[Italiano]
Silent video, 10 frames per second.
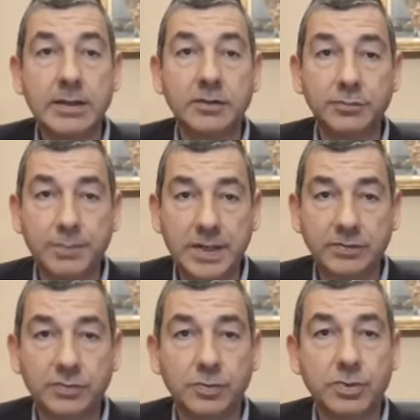
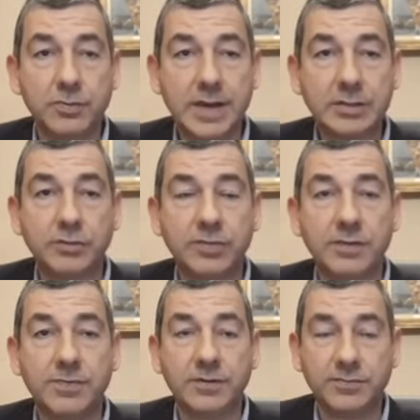spesso trovandosi a
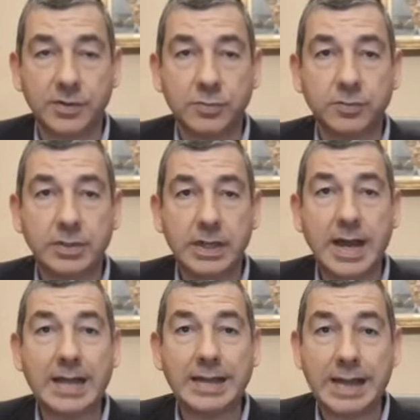far fronte
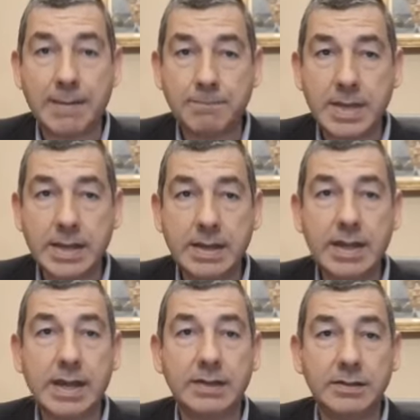alla rabbia
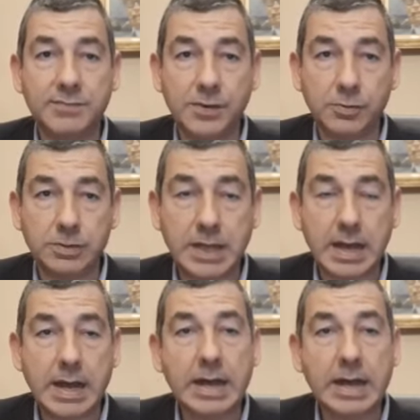e alle difficoltà,